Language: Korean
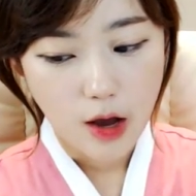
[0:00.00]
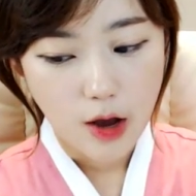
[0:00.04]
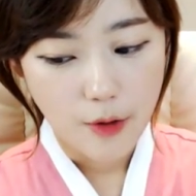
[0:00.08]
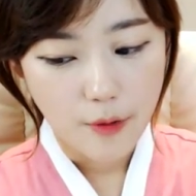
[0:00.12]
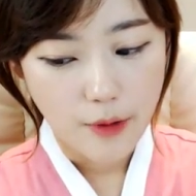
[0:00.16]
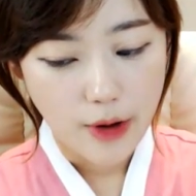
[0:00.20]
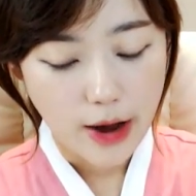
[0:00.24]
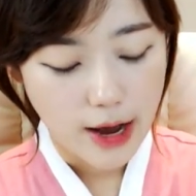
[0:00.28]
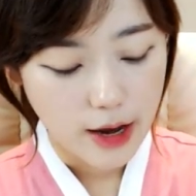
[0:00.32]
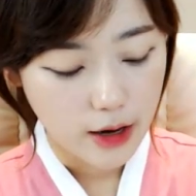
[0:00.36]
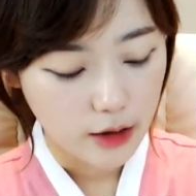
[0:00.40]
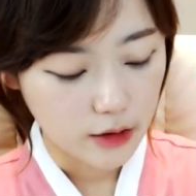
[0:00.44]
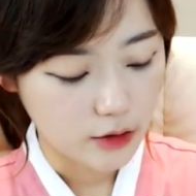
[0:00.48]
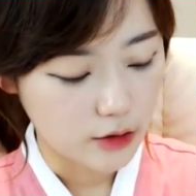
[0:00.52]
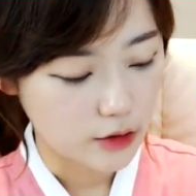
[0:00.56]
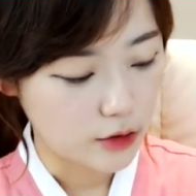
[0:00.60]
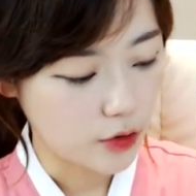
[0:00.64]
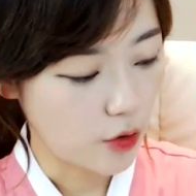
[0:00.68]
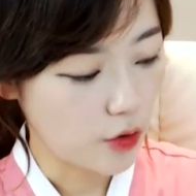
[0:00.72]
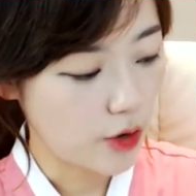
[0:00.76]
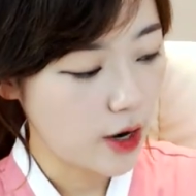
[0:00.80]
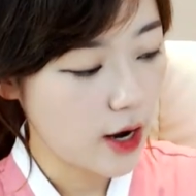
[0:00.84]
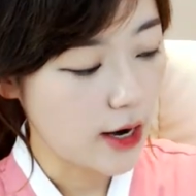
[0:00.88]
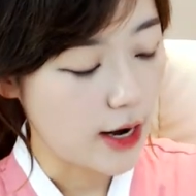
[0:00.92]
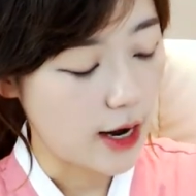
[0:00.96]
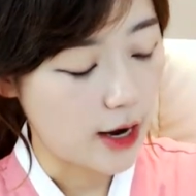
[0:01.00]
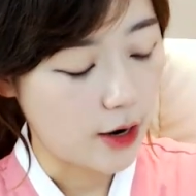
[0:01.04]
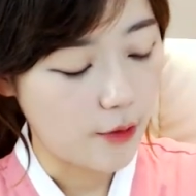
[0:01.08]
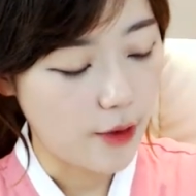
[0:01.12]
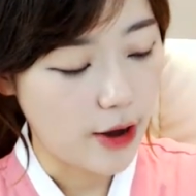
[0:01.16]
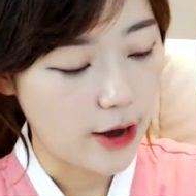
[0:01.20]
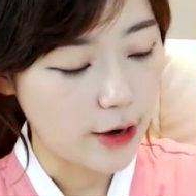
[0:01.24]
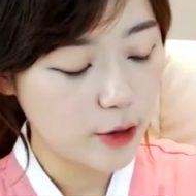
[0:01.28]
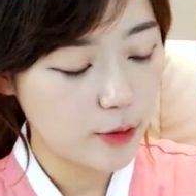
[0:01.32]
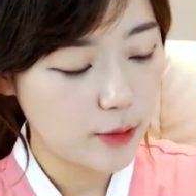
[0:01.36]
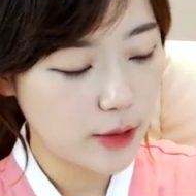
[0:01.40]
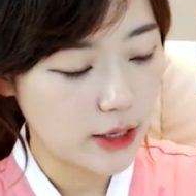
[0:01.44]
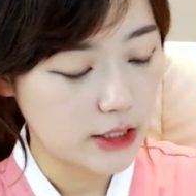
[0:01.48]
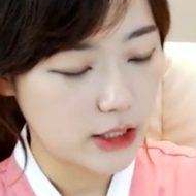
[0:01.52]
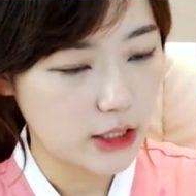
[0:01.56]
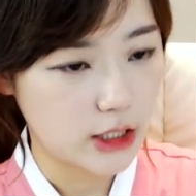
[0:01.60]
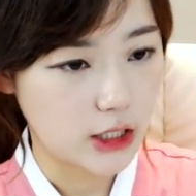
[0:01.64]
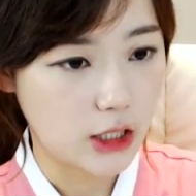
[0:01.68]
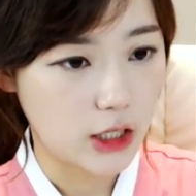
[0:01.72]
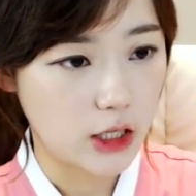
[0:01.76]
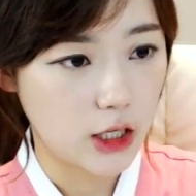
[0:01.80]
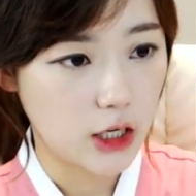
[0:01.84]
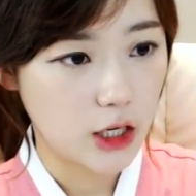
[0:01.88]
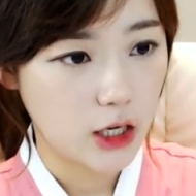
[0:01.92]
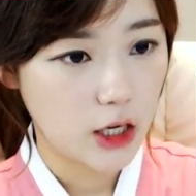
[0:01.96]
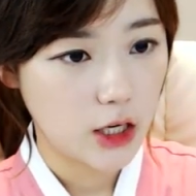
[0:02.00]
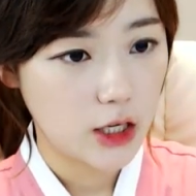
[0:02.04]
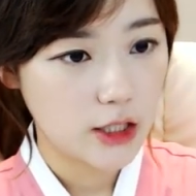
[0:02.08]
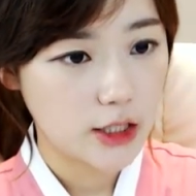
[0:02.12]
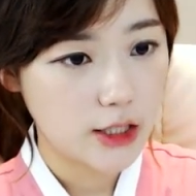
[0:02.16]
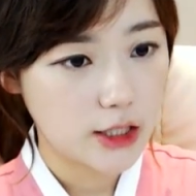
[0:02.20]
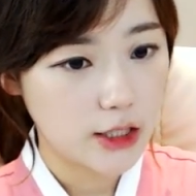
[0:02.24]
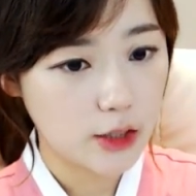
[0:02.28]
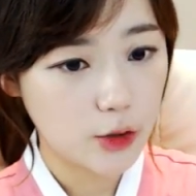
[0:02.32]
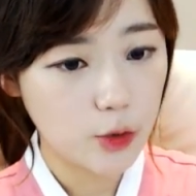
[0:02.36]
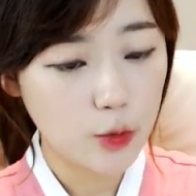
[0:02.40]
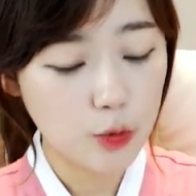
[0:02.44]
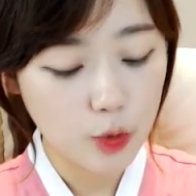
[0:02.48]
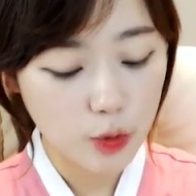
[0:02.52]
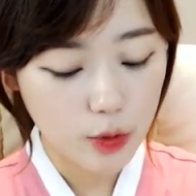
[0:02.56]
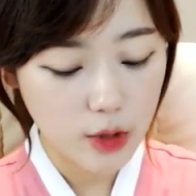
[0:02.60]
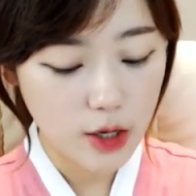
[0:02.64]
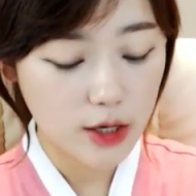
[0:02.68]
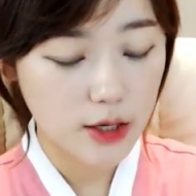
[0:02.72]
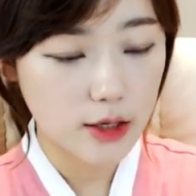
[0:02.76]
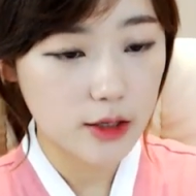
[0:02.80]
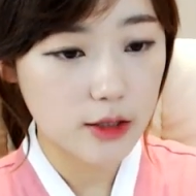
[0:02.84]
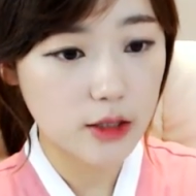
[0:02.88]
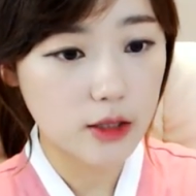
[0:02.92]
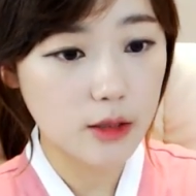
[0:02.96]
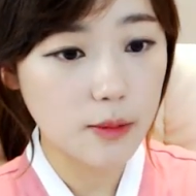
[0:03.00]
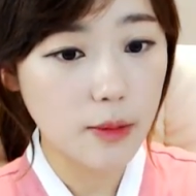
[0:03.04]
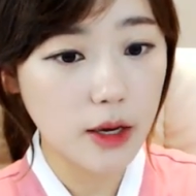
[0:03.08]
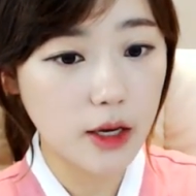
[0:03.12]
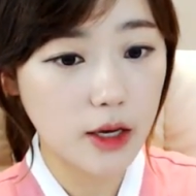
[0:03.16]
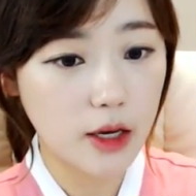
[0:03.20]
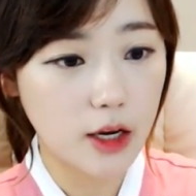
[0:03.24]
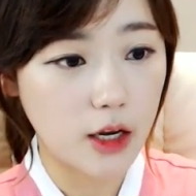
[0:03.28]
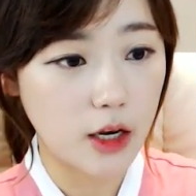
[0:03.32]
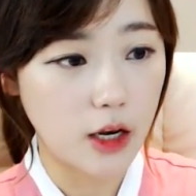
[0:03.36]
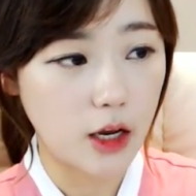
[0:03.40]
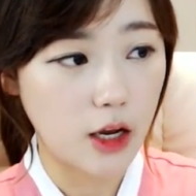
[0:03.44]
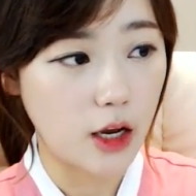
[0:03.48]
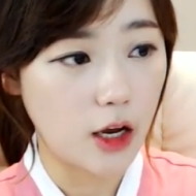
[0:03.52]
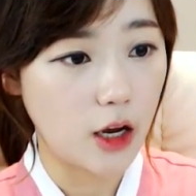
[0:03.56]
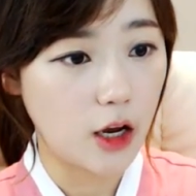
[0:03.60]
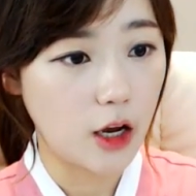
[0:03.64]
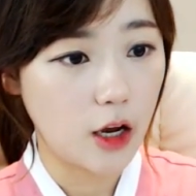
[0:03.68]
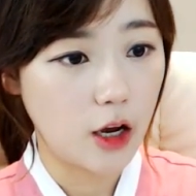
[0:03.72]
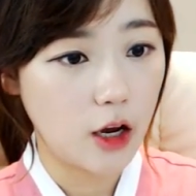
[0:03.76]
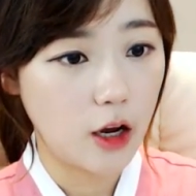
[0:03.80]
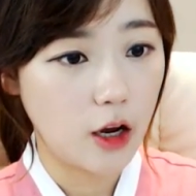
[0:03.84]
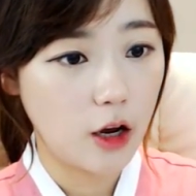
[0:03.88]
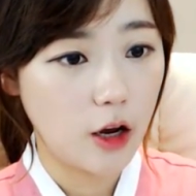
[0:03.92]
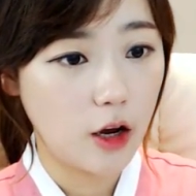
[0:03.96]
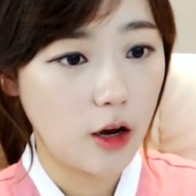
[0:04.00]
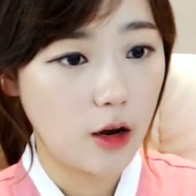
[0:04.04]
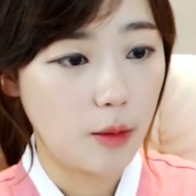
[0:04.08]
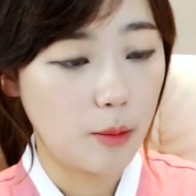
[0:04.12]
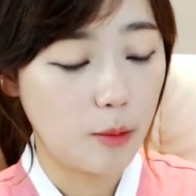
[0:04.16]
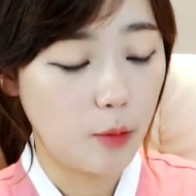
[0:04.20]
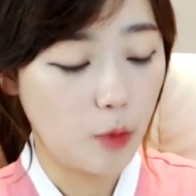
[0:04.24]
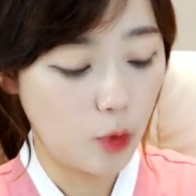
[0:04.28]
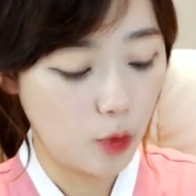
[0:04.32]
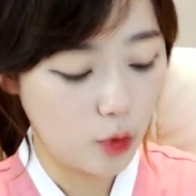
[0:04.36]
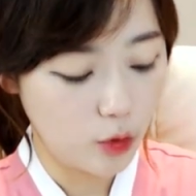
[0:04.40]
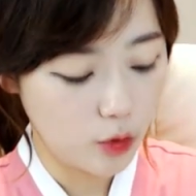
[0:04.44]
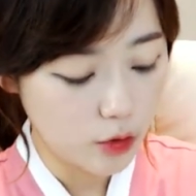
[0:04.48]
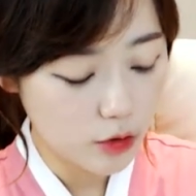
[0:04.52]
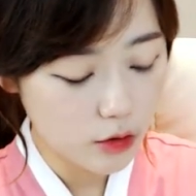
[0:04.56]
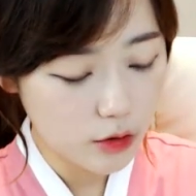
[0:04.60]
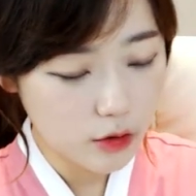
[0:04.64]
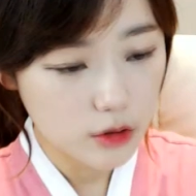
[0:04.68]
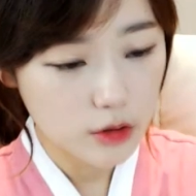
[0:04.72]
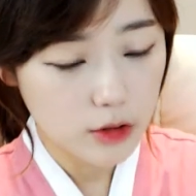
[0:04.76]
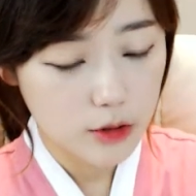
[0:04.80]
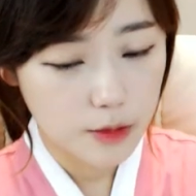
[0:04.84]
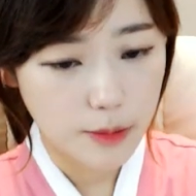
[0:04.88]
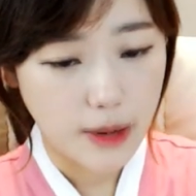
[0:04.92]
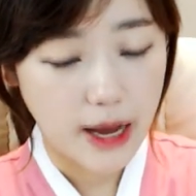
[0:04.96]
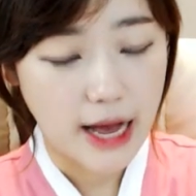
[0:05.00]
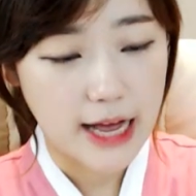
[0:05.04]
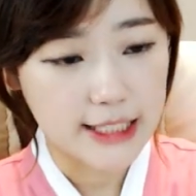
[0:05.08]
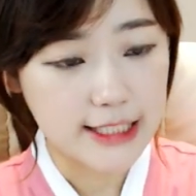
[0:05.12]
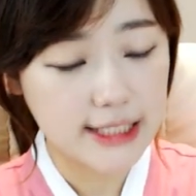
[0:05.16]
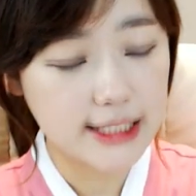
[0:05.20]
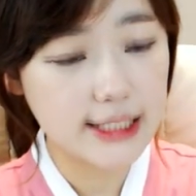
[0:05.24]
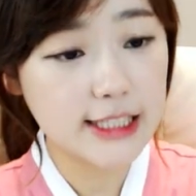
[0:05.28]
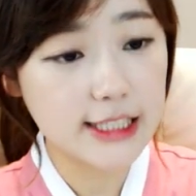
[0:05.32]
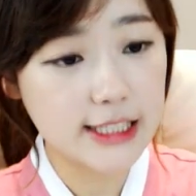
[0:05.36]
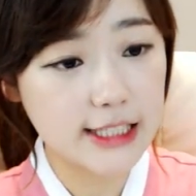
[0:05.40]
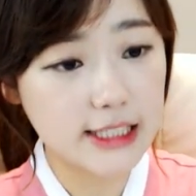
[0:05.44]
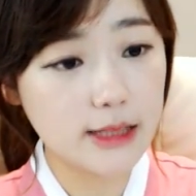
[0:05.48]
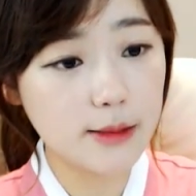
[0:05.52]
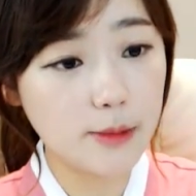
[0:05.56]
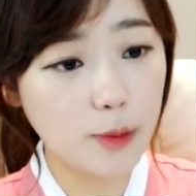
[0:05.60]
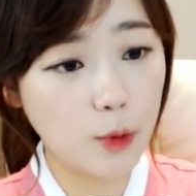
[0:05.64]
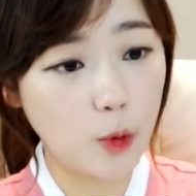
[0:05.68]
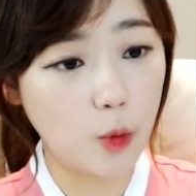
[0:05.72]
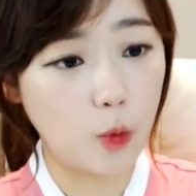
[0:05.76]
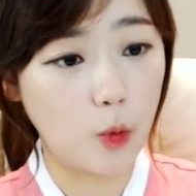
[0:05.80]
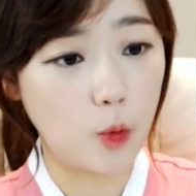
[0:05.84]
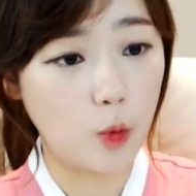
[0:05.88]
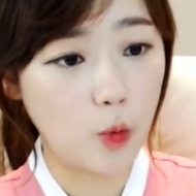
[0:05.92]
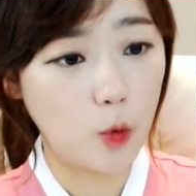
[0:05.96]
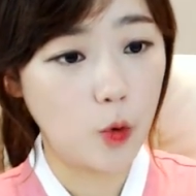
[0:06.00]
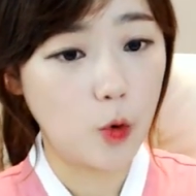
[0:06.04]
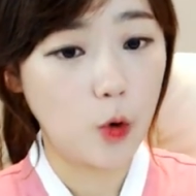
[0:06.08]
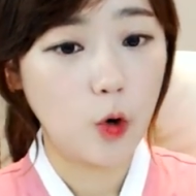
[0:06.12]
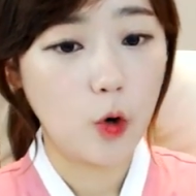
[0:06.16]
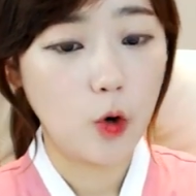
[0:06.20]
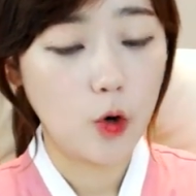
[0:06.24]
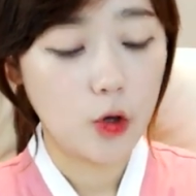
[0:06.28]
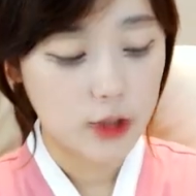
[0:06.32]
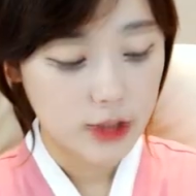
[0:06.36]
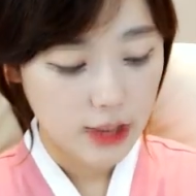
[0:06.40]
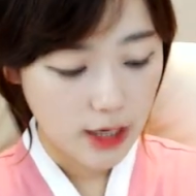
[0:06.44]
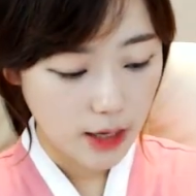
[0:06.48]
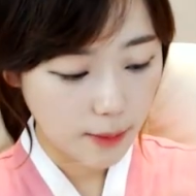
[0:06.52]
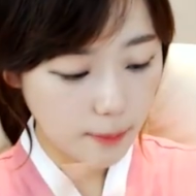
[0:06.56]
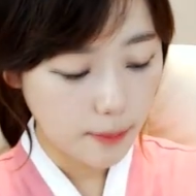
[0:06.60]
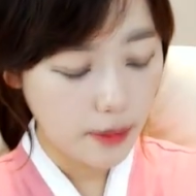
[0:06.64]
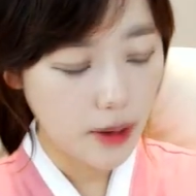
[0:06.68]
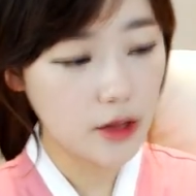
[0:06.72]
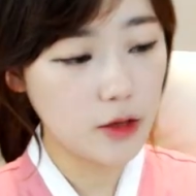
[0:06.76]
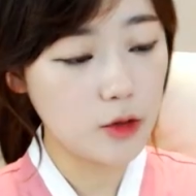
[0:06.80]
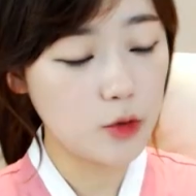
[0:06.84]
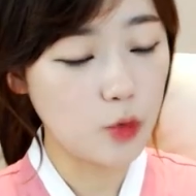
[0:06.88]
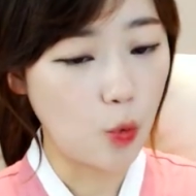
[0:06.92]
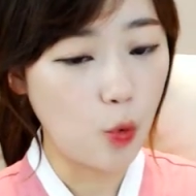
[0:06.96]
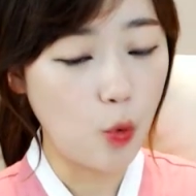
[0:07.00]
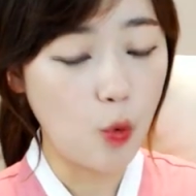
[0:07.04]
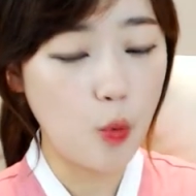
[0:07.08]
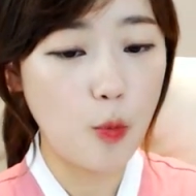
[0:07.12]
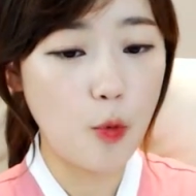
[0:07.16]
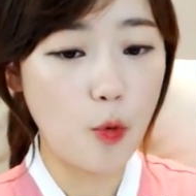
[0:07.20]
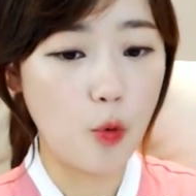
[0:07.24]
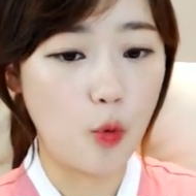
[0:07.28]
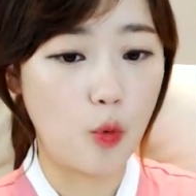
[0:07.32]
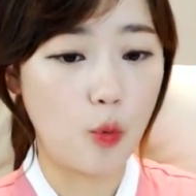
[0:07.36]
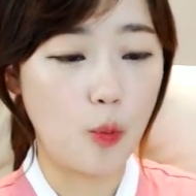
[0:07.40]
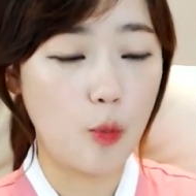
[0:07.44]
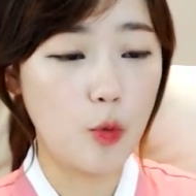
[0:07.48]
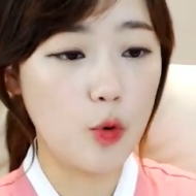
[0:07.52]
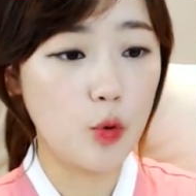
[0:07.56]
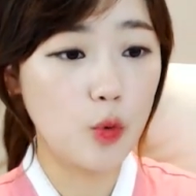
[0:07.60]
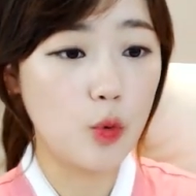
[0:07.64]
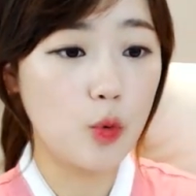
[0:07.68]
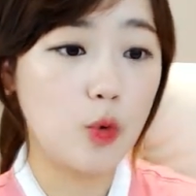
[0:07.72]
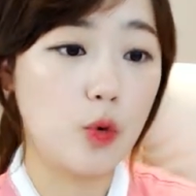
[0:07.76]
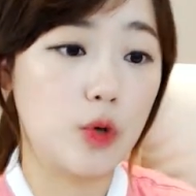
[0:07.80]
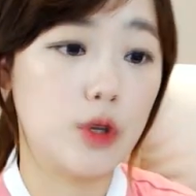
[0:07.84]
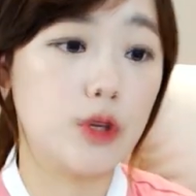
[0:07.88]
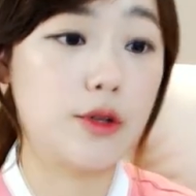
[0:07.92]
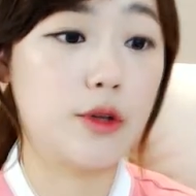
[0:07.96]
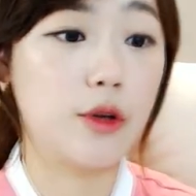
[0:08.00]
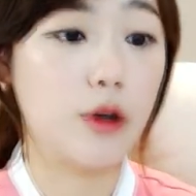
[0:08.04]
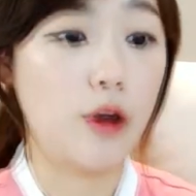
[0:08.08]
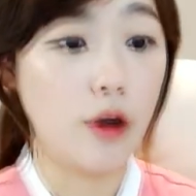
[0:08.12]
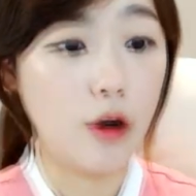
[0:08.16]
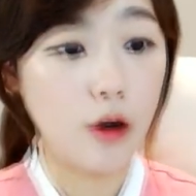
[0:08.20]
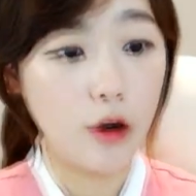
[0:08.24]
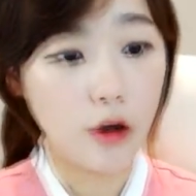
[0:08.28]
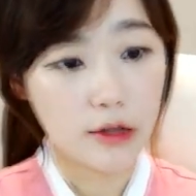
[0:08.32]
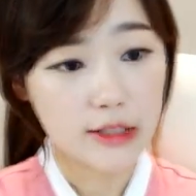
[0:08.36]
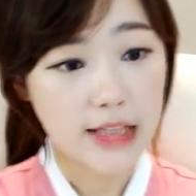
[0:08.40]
아, 그 젓가락 와르바시 손톱깎이는 스메끼리 뭐 바지는 스봉 쟁반은 오봉 뭐 이런 거 있어요.